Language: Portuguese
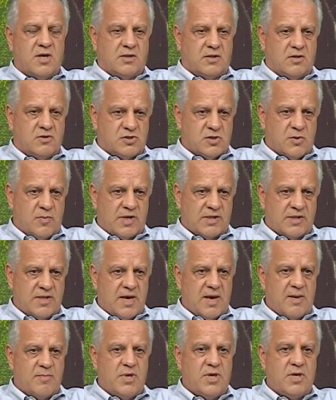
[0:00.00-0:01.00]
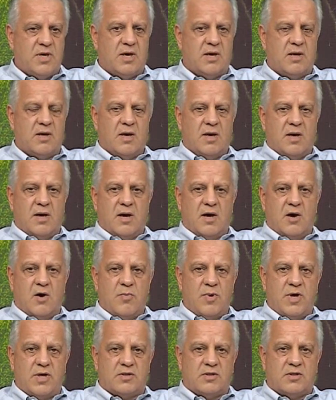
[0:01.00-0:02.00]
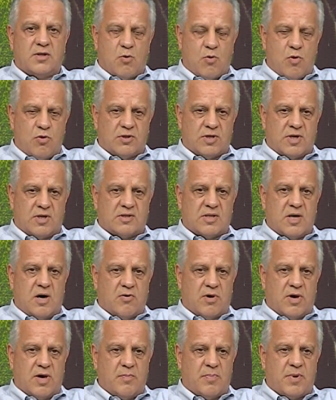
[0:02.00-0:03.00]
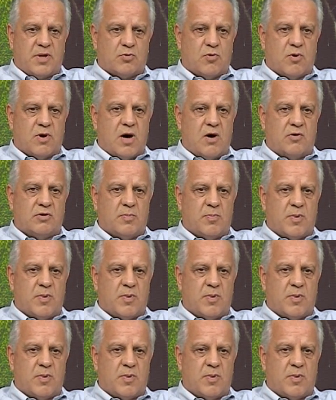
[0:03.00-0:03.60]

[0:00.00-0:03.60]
Então, isso é uma ideia minha, realmente, de contratar alguém para tocar o